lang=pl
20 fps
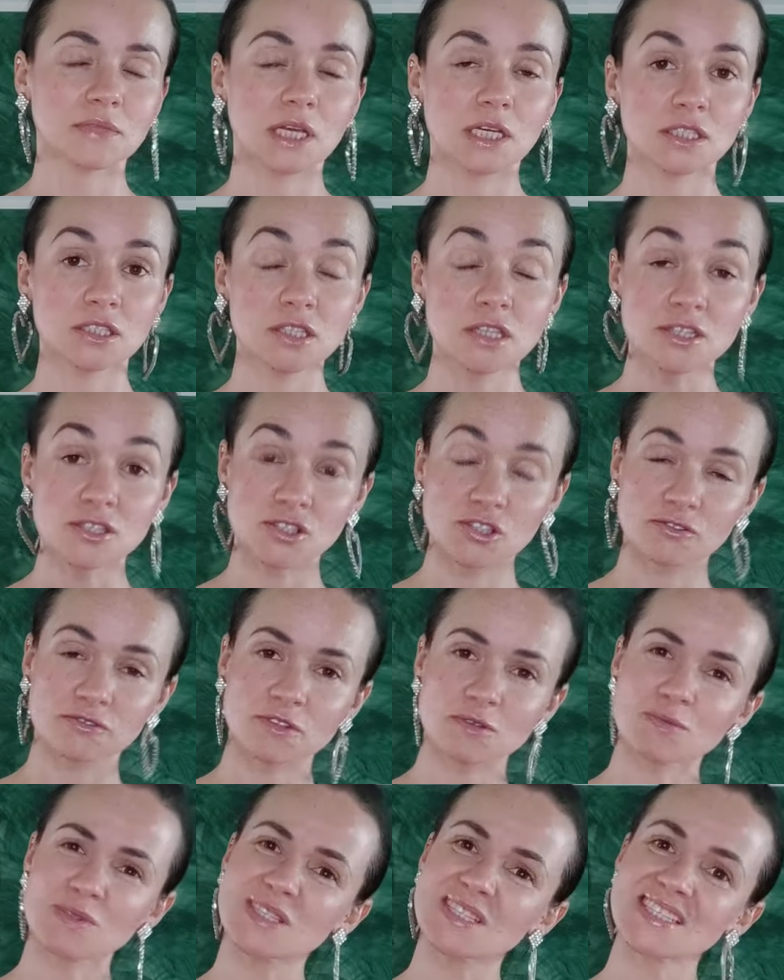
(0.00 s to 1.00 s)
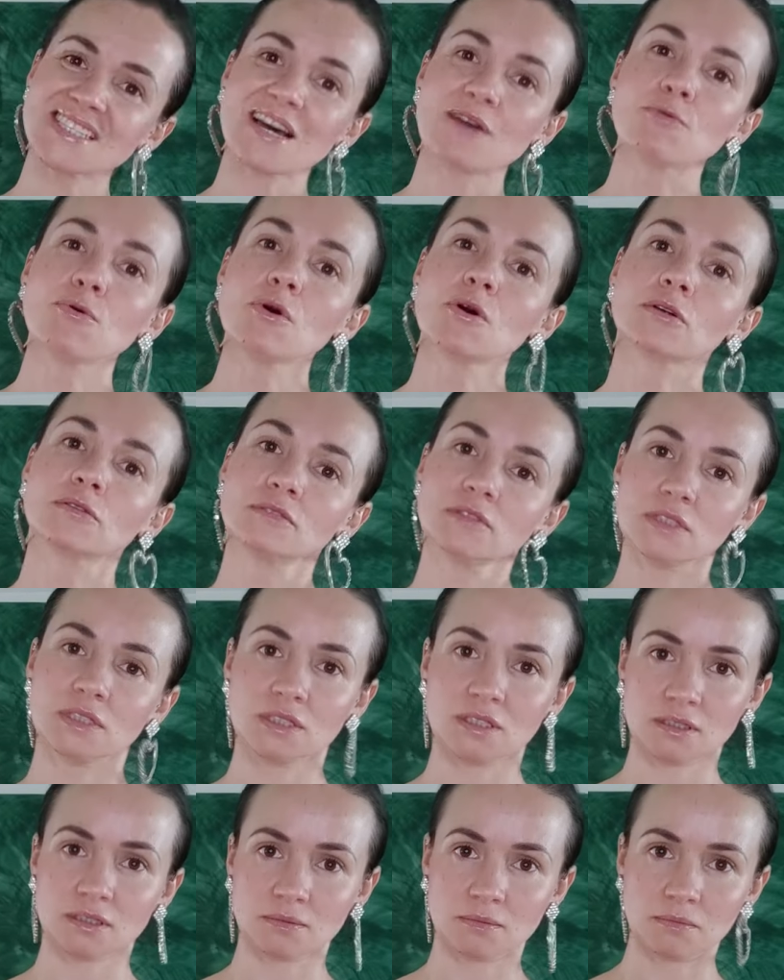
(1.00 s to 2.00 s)
jeśli jest się w tym
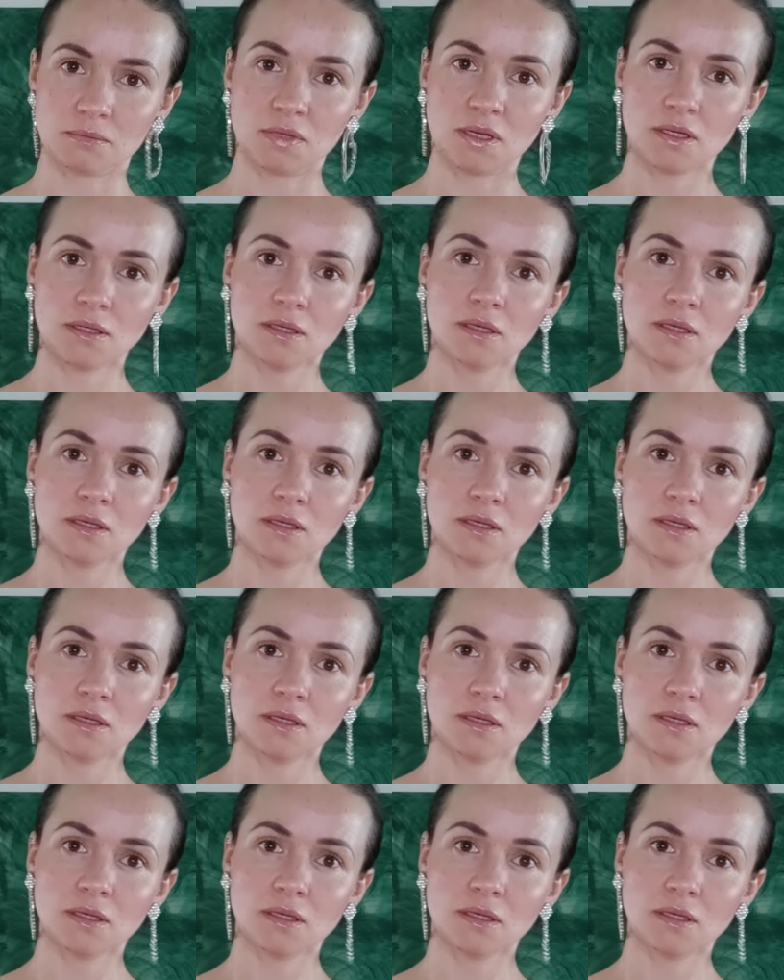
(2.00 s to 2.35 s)
całkowitym,